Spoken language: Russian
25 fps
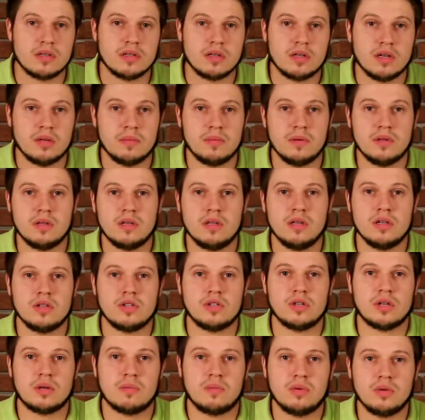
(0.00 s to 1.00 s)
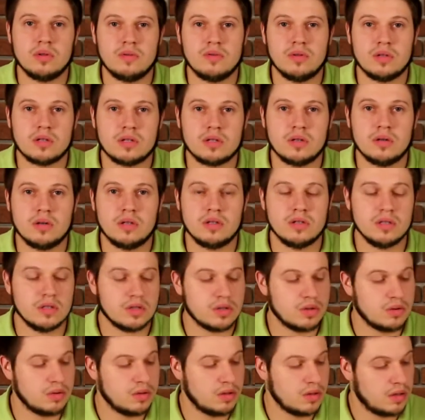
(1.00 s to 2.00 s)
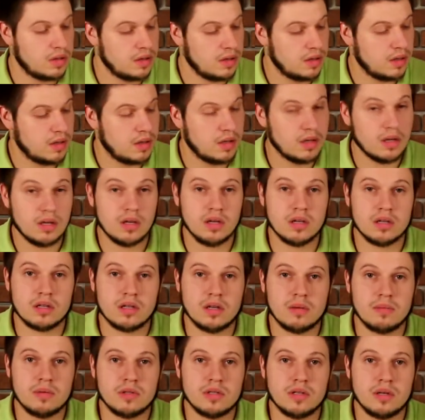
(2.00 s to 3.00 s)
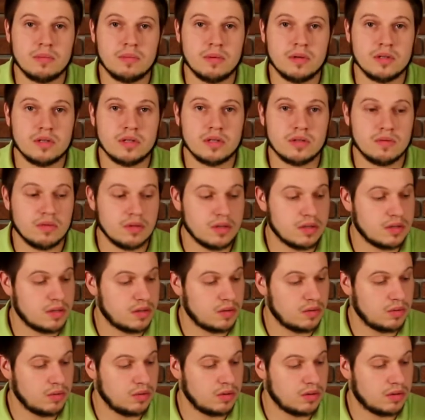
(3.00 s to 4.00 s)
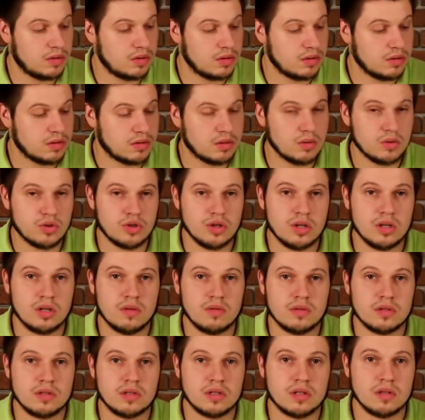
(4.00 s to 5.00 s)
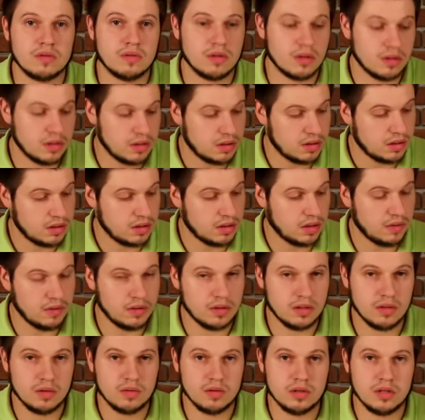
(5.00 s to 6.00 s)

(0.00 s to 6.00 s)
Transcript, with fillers: закрепить датчик под верхнюю одежду. И это обезопасит вас от э, случайного срыва лавинного